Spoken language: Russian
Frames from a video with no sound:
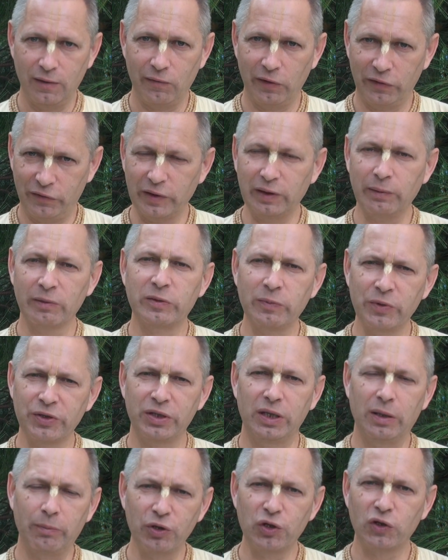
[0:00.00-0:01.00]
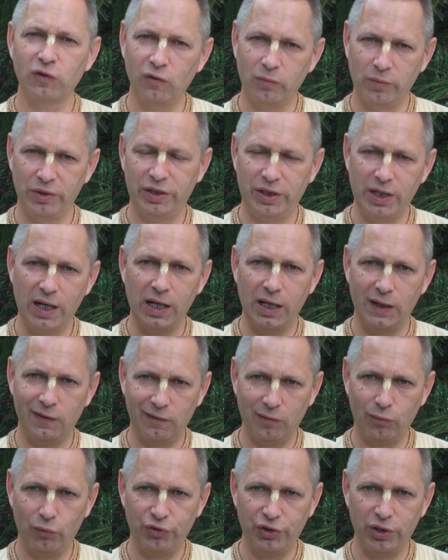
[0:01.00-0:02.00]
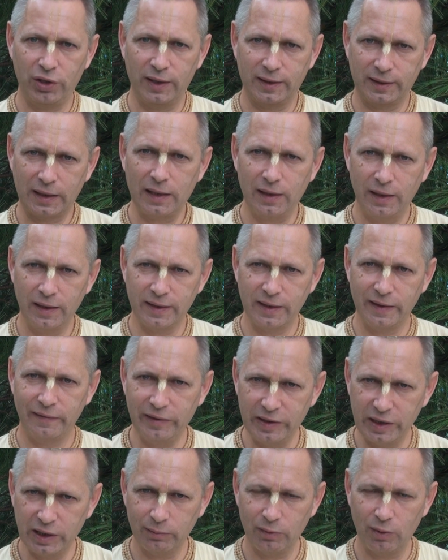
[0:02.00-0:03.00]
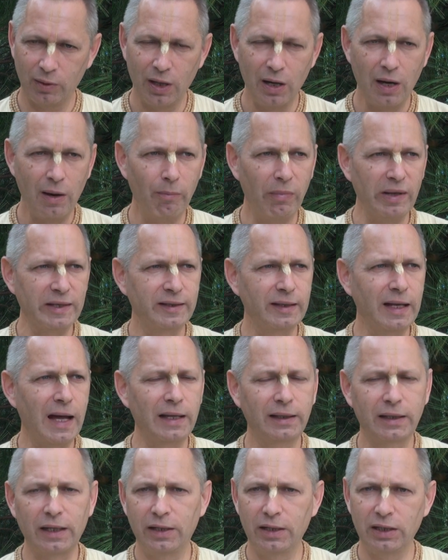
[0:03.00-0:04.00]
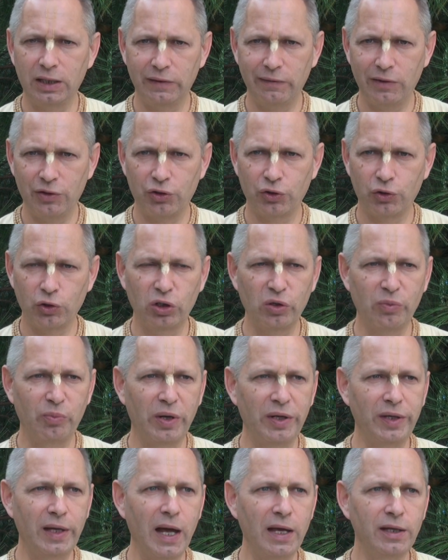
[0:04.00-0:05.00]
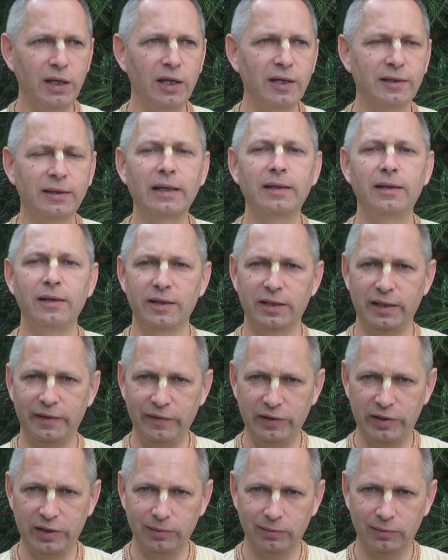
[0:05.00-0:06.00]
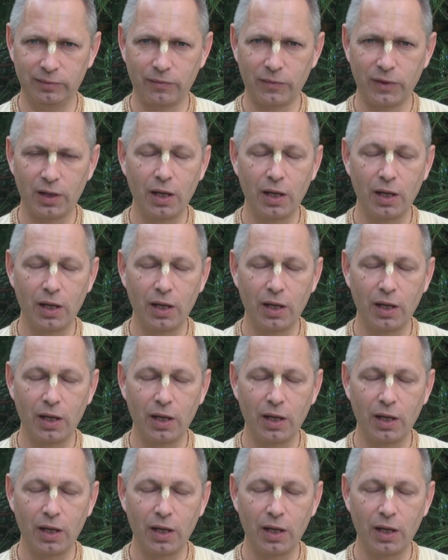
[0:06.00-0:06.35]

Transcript: Вот в этом смысл обычного материального обучения – стать независимым, познать какие-то вещи, что-то понять и стать независимым.